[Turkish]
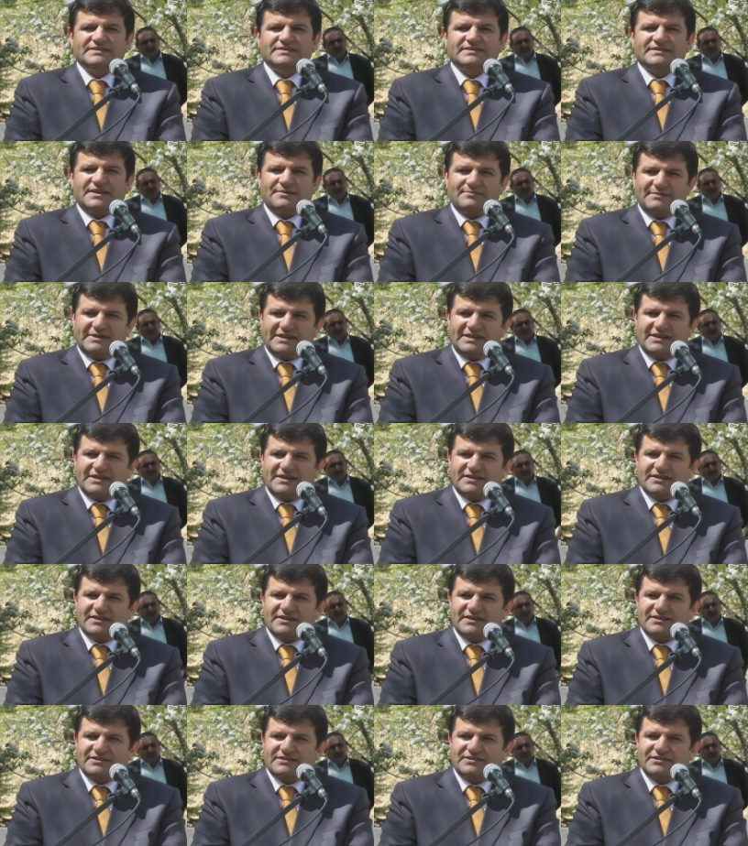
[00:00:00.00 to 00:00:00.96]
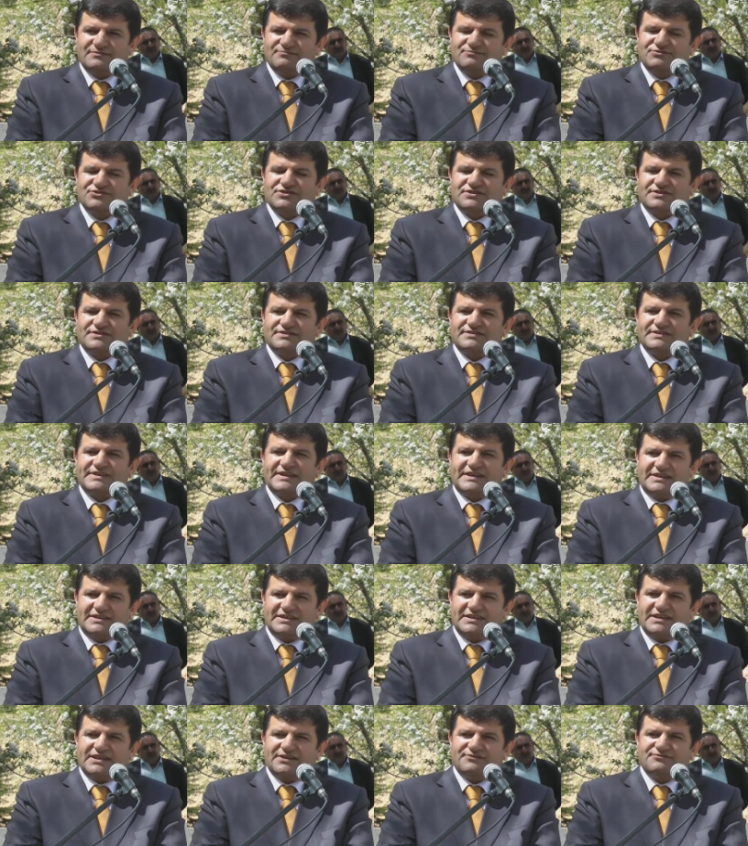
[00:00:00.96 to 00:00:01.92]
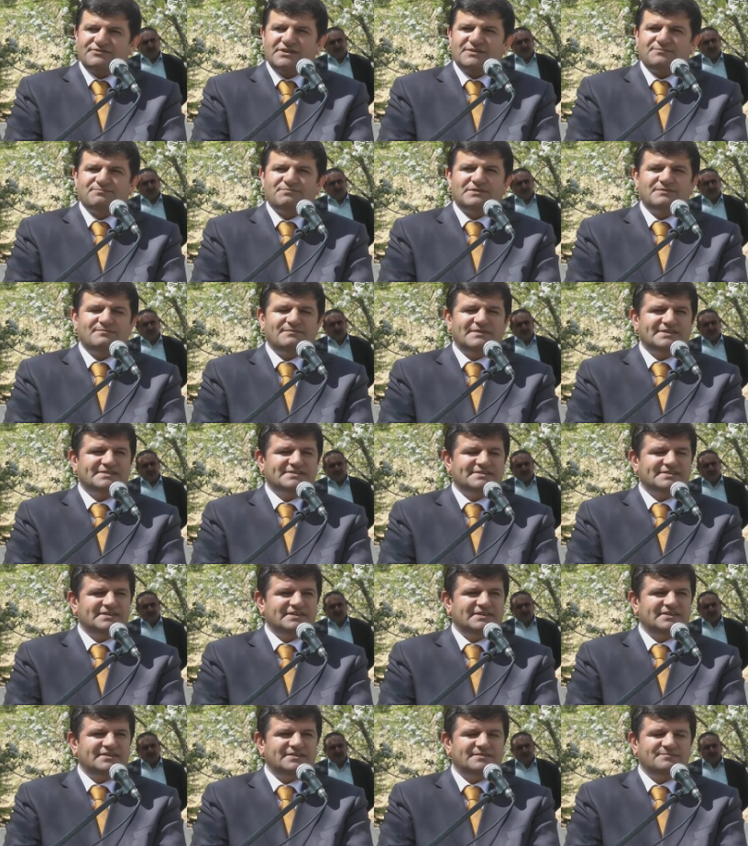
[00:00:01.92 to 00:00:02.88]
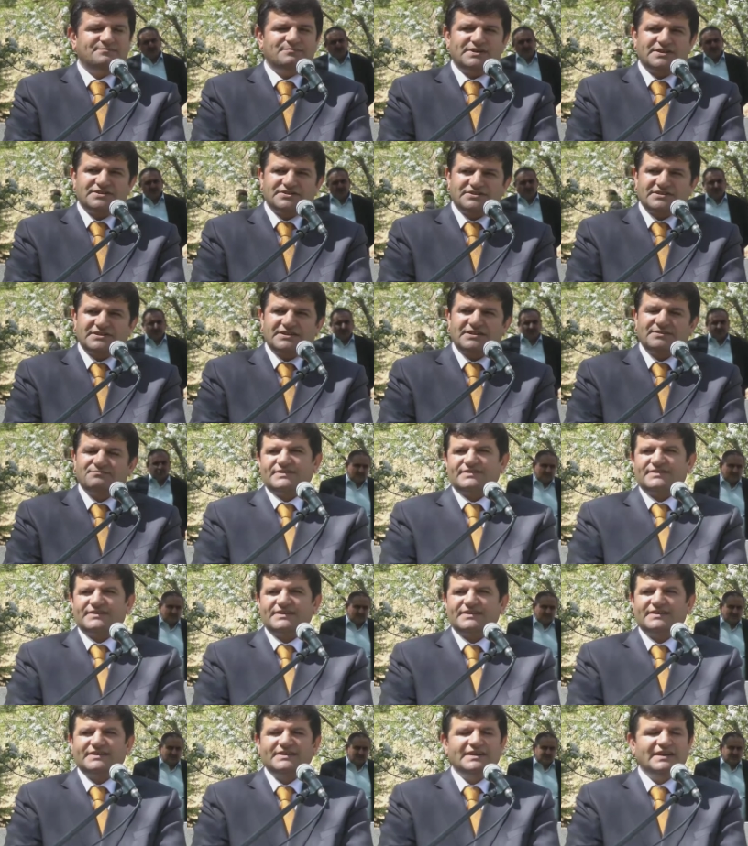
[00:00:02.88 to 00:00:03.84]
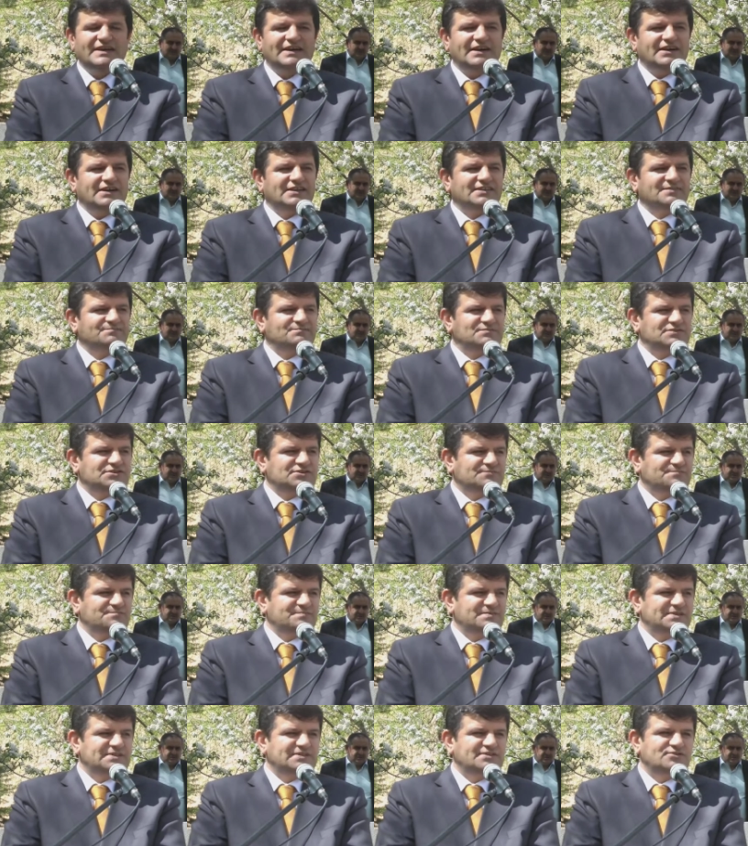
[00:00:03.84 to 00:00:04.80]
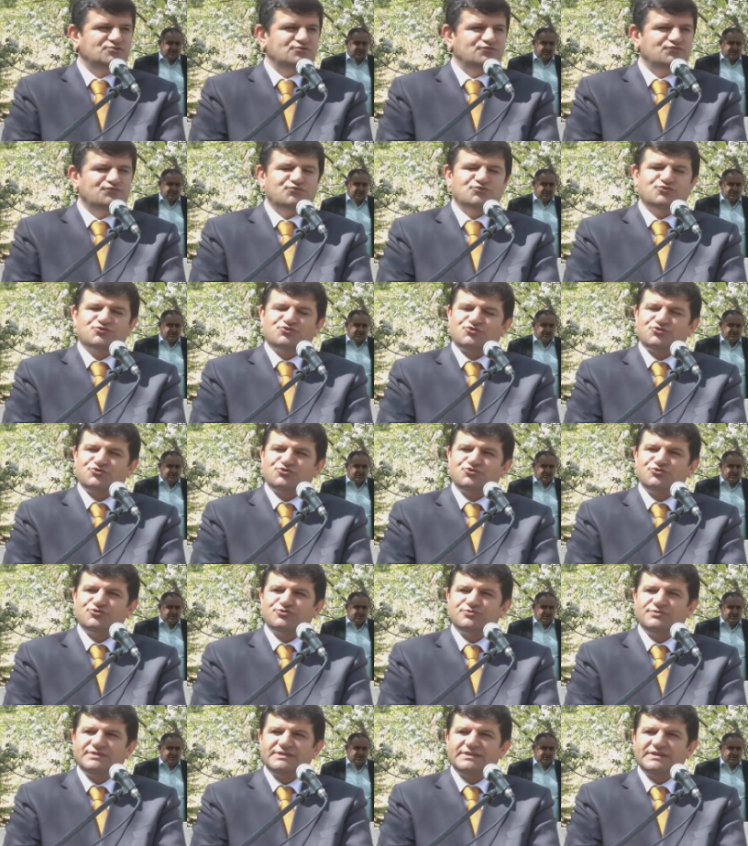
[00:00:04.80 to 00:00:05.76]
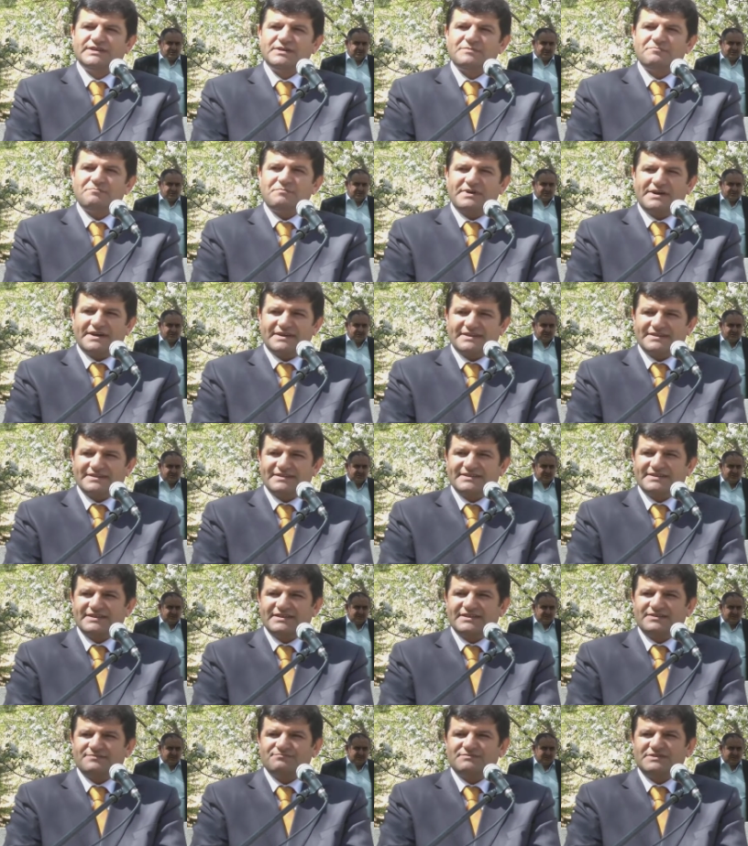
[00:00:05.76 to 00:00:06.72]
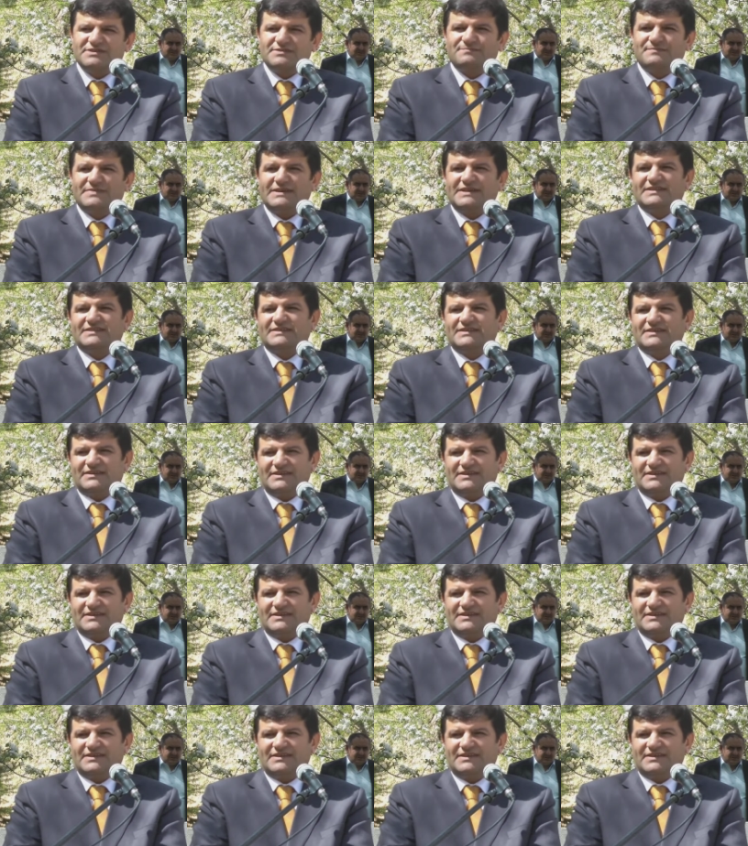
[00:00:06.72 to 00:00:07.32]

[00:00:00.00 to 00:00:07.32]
temelleri atılmıştır. 50 ev yapılmasıyla başlamada 60 bin nüfusu barındıran bir belde